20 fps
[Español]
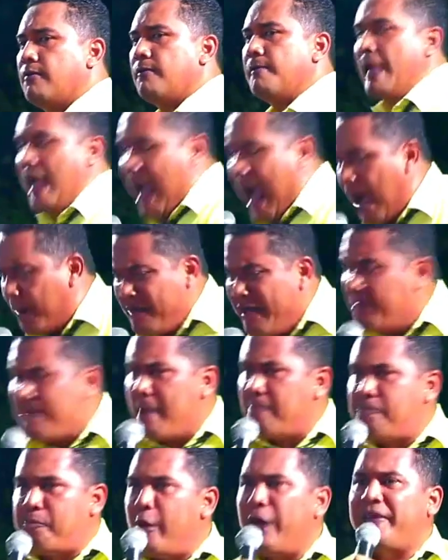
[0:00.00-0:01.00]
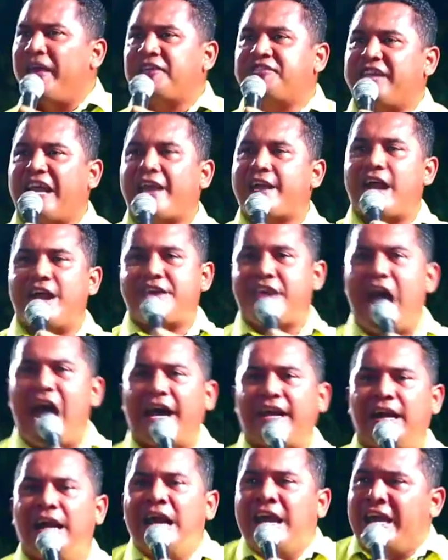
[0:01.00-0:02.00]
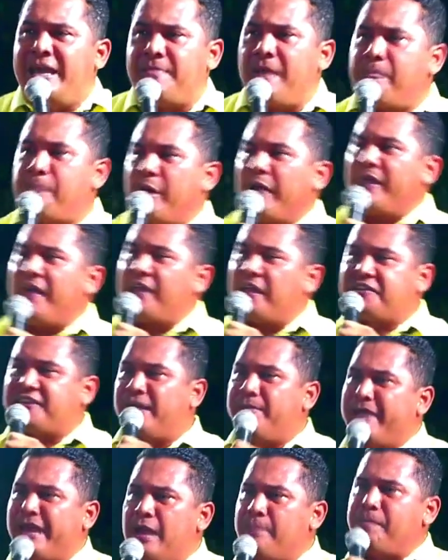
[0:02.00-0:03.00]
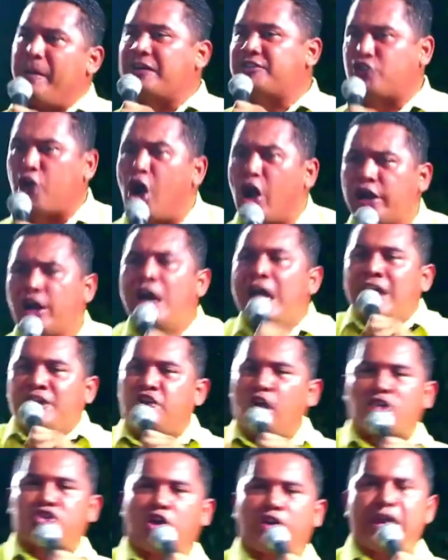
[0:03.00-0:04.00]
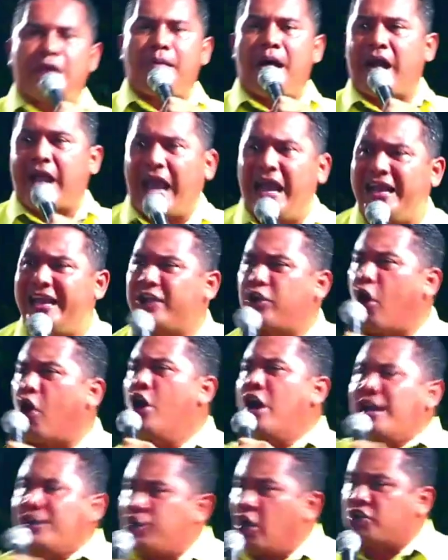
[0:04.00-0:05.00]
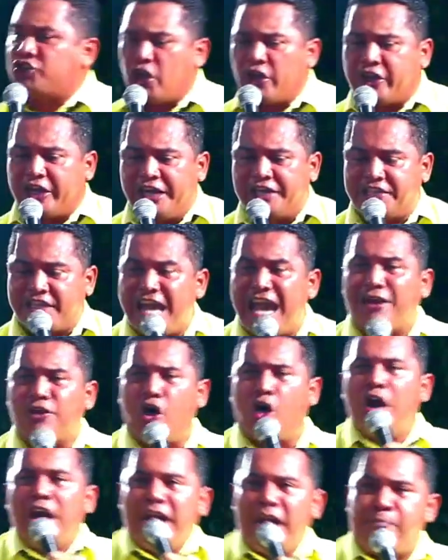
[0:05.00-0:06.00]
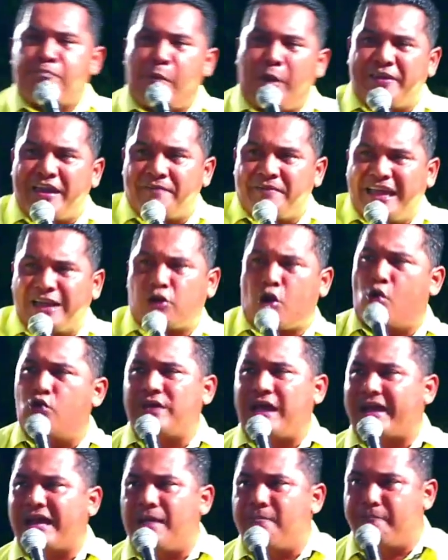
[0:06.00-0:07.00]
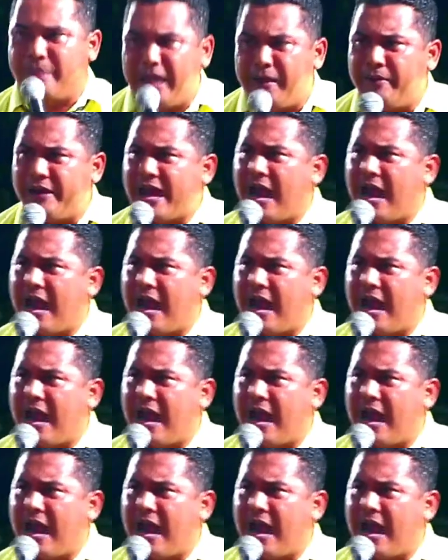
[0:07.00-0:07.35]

A mí me puedes engañar y me puedes decir, mire pastor, yo soy evangélico, yo soy cristiano y puede andar con una gran Biblia